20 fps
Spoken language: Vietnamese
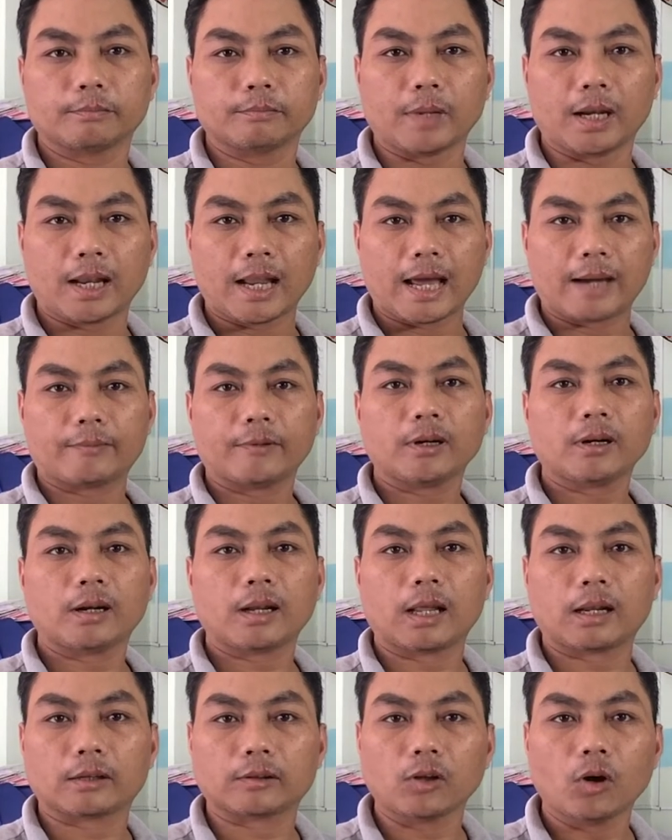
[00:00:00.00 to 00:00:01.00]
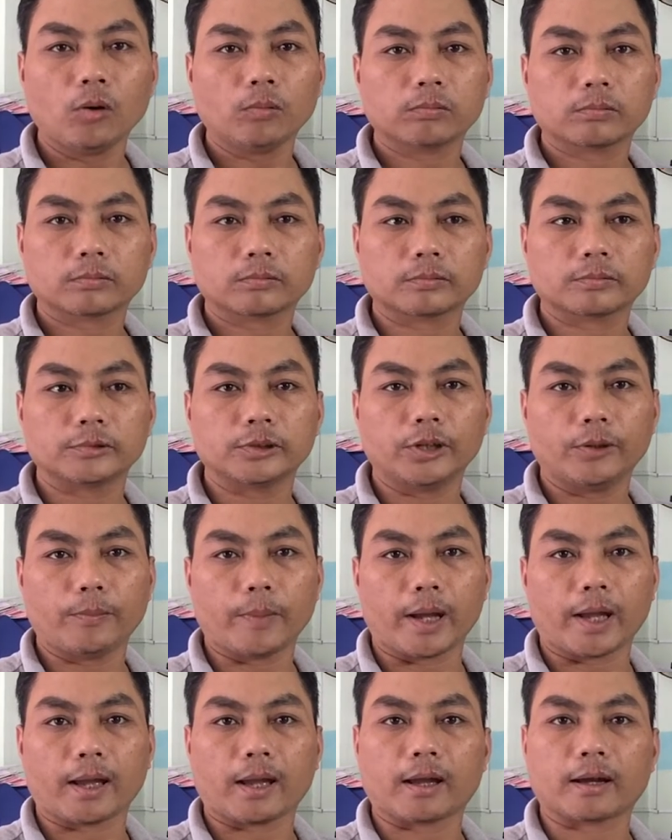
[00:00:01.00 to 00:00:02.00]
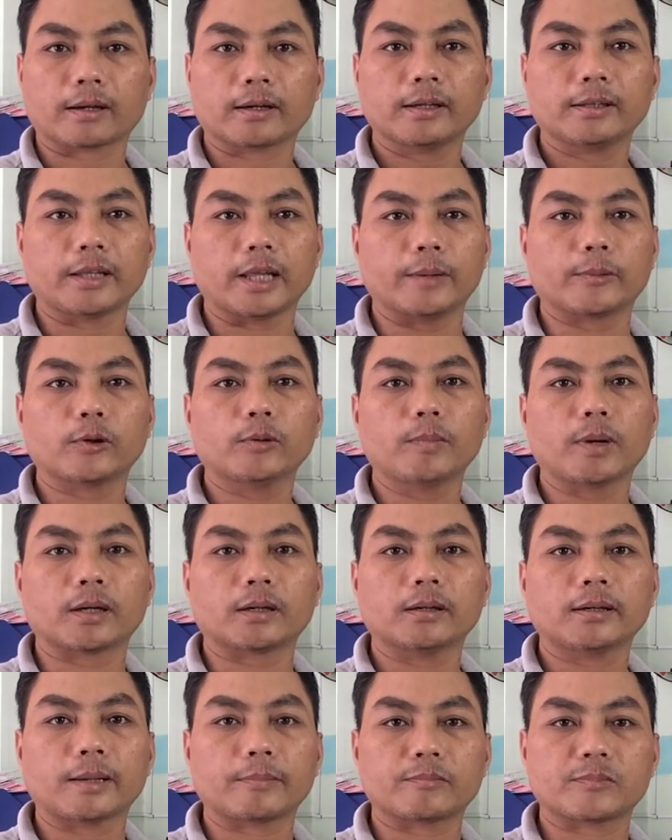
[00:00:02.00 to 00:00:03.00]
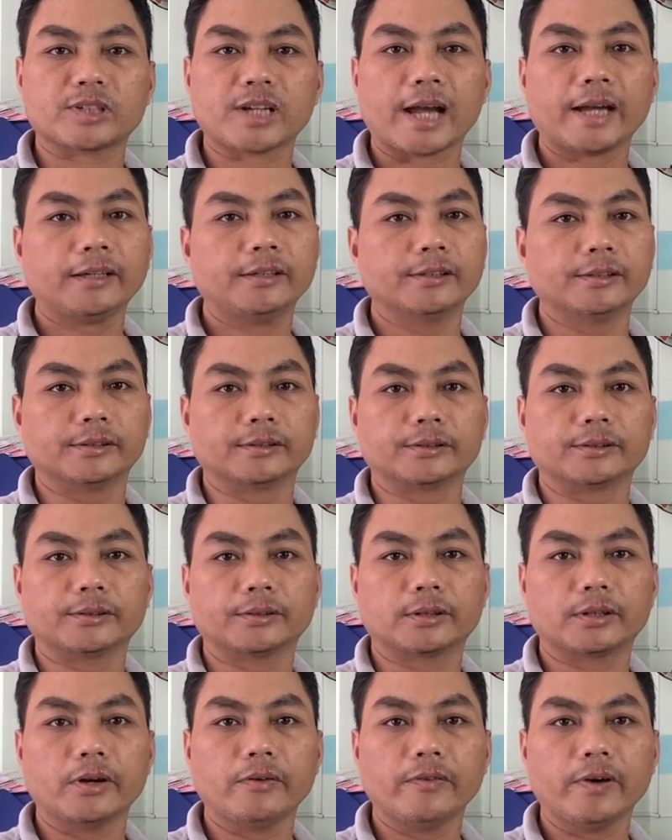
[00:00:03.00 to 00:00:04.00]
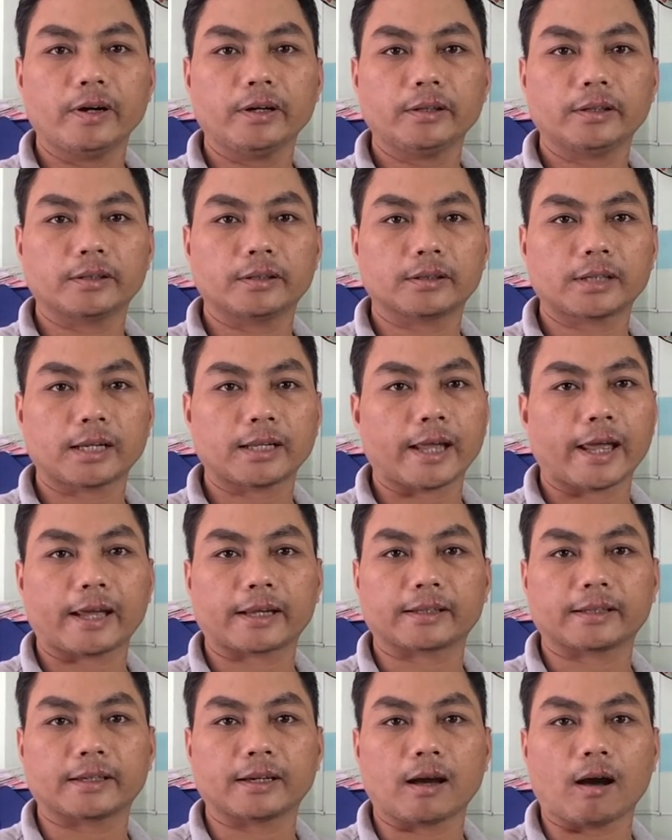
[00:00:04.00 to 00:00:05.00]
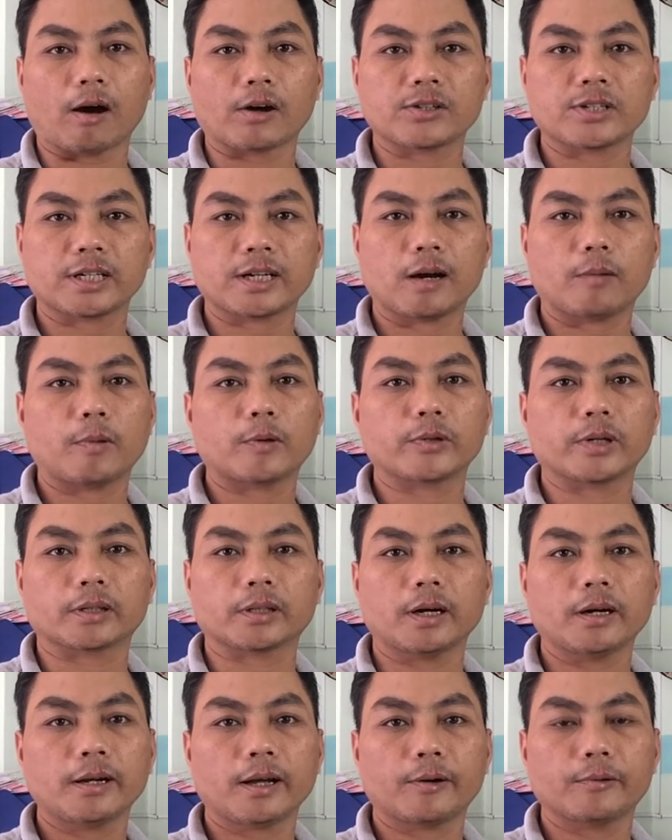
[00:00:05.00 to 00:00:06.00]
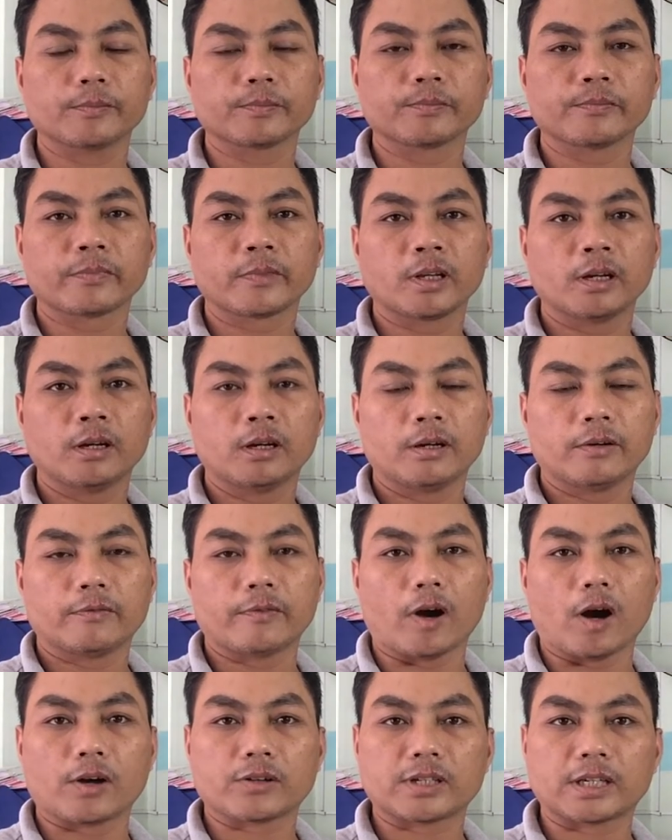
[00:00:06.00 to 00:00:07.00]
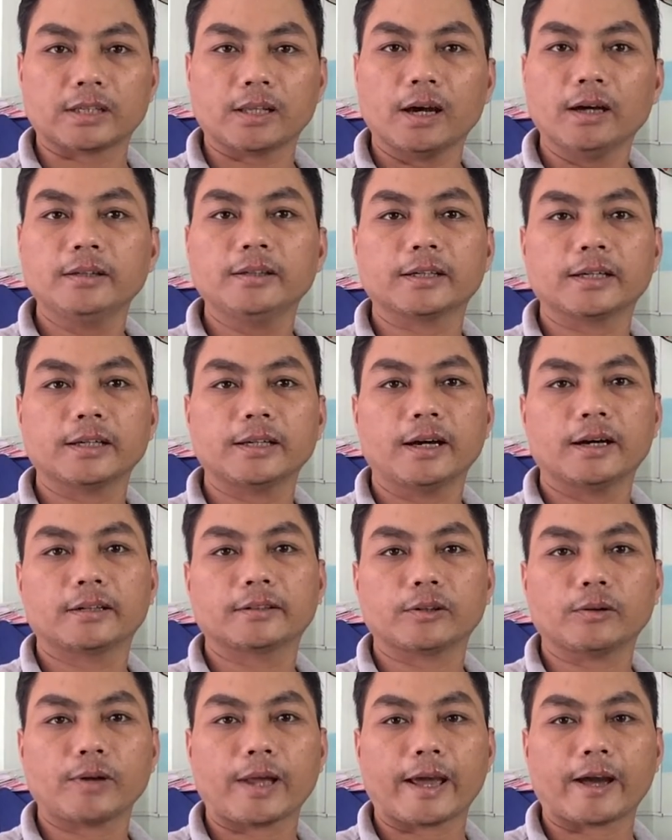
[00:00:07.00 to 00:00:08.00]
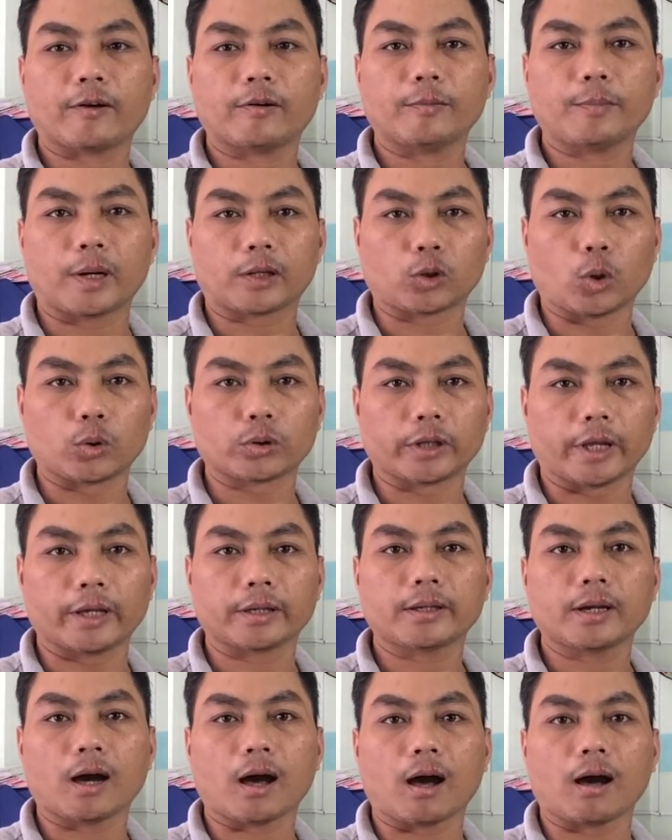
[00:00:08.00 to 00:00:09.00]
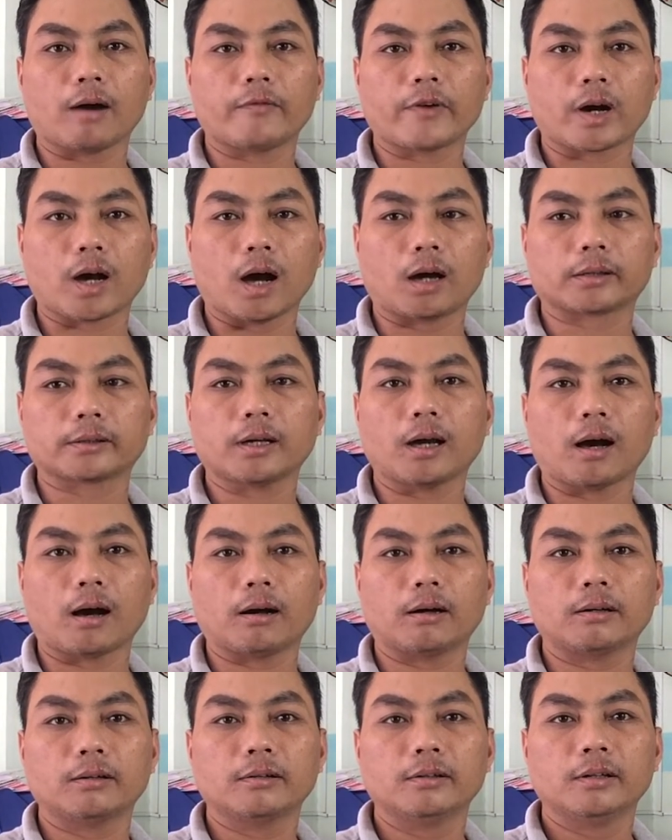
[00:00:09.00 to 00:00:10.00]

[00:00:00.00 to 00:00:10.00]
mình làm rất là, là tốt nhưng mà cái tiệm của mình nó nằm trái đường đối với khách hàng thì họ sẽ không bao giờ tới đâu và họ sẽ tới những cái nơi chỗ nào mà thuận tiện cho họ và gần cho họ